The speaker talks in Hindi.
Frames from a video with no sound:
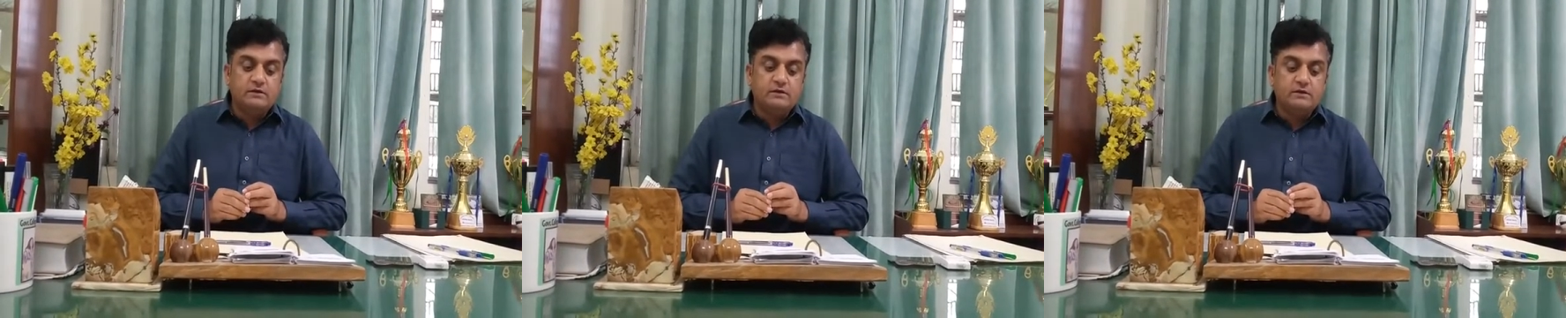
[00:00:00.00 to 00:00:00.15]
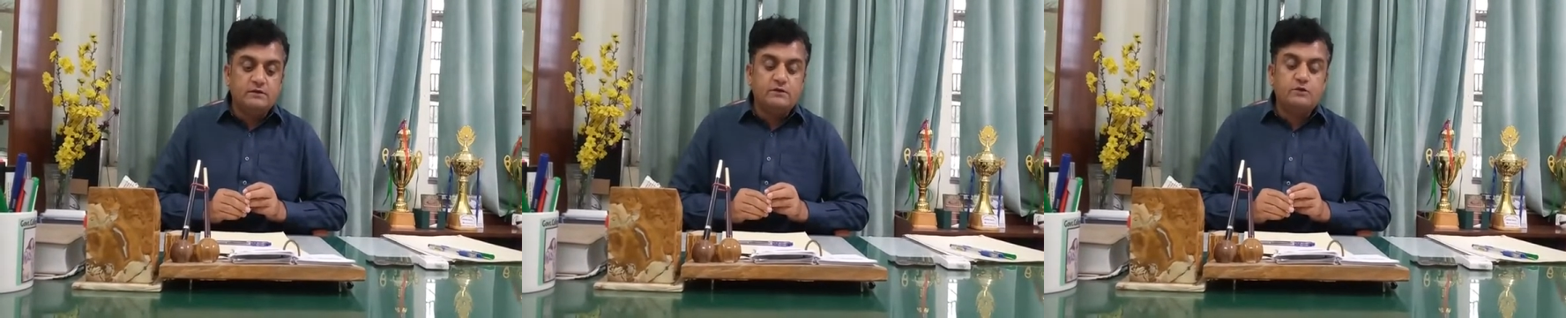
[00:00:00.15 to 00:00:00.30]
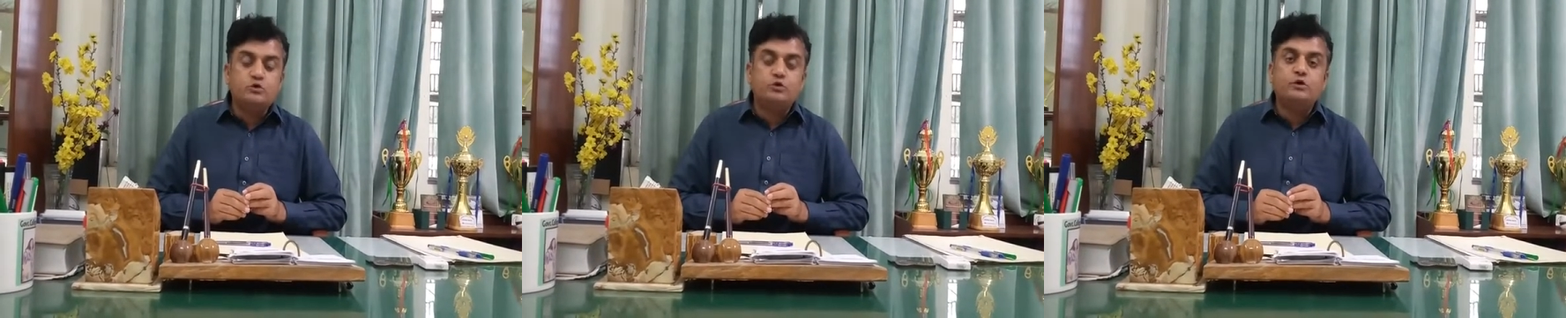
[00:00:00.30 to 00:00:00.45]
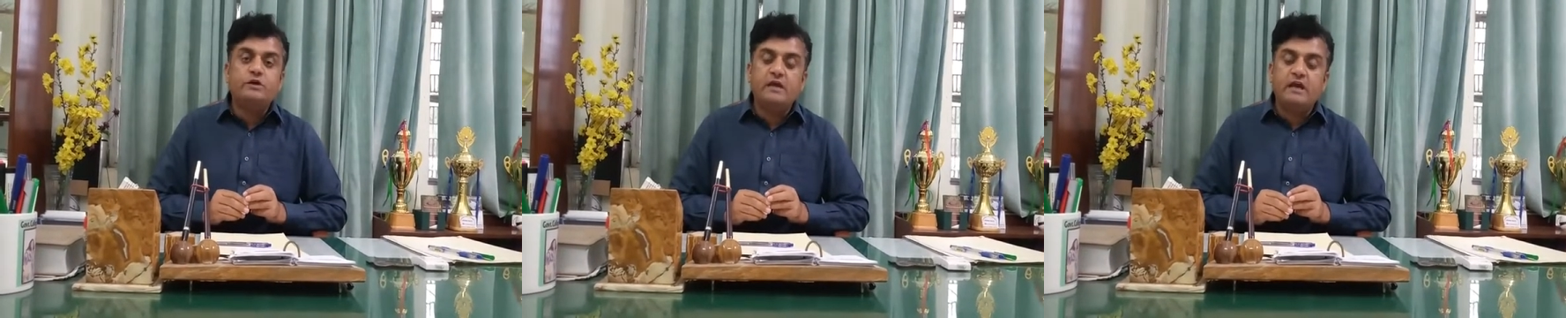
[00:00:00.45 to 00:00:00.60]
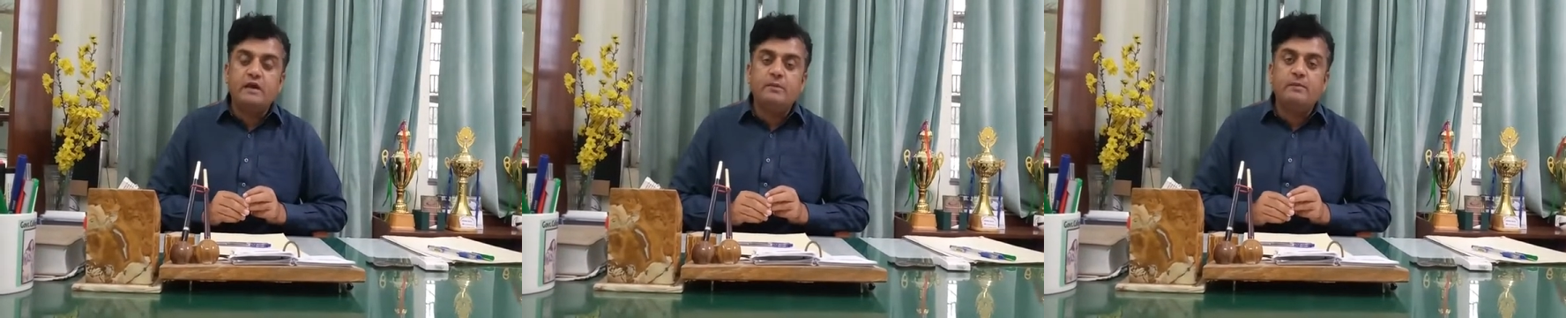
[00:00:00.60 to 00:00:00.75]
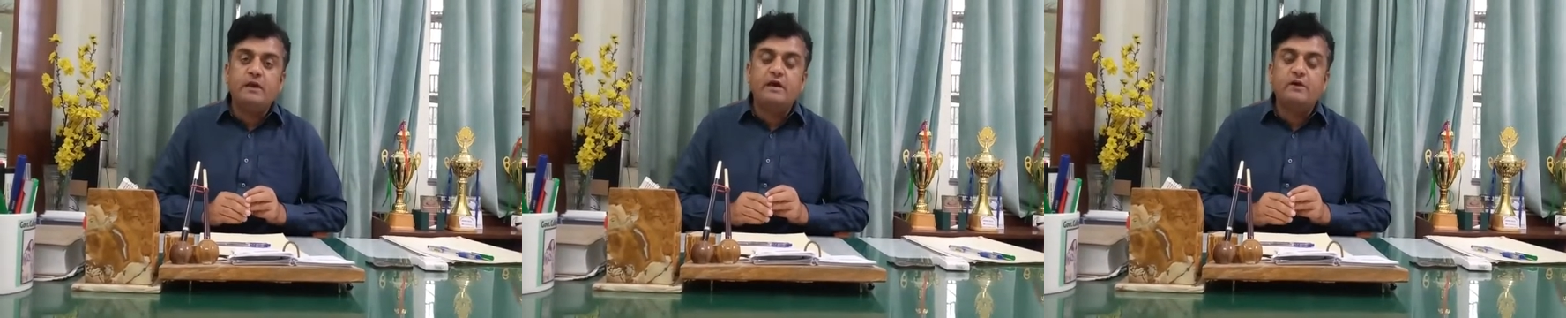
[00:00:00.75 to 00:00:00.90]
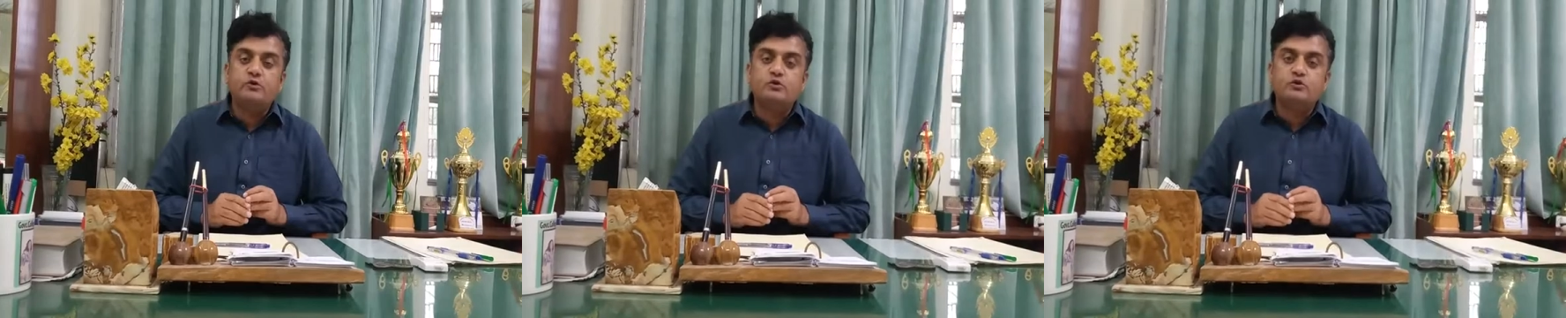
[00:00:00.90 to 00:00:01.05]
की जो गेम
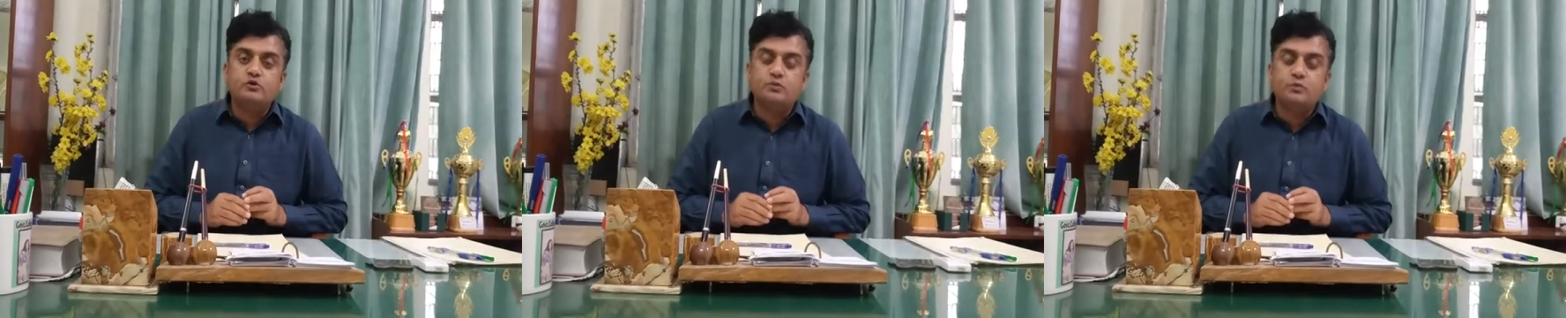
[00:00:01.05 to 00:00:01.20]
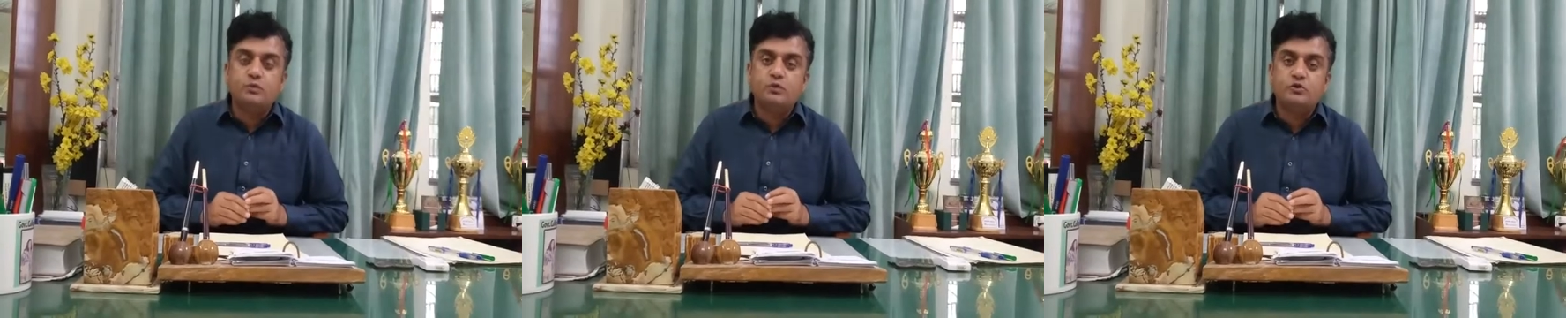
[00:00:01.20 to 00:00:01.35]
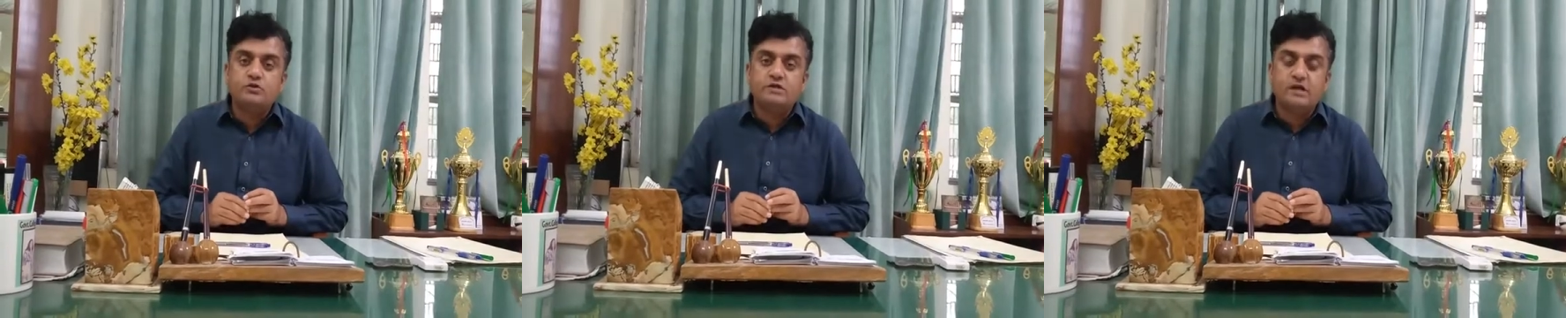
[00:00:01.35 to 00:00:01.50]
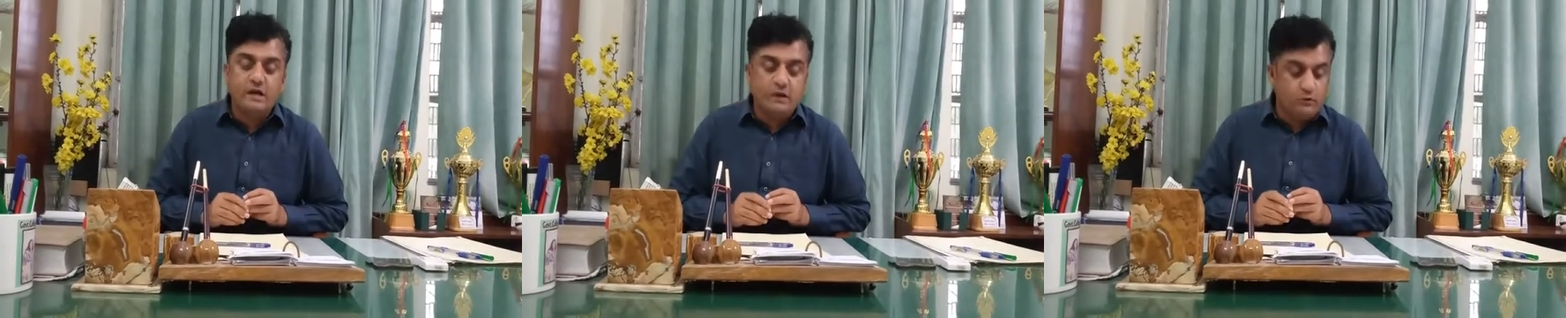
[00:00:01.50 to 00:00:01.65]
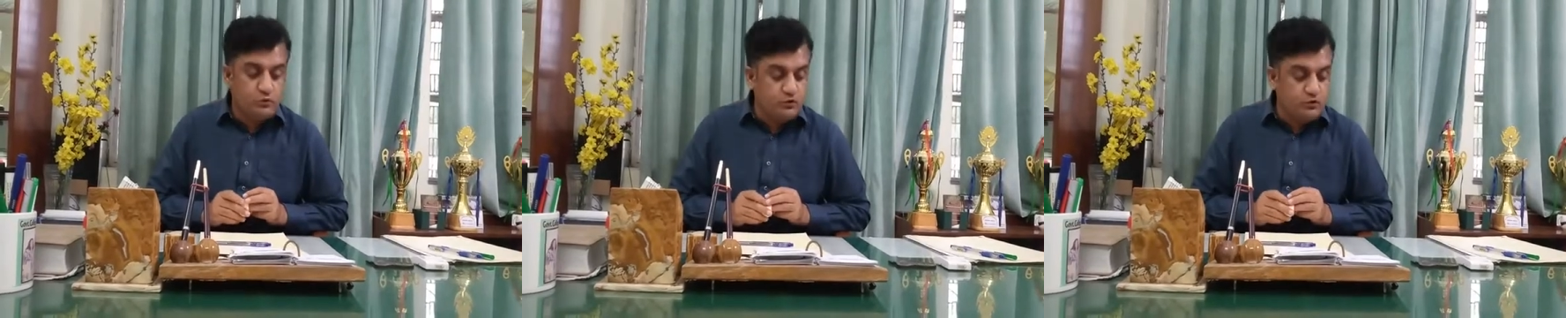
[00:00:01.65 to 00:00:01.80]
है जो स्पोर्ट्स है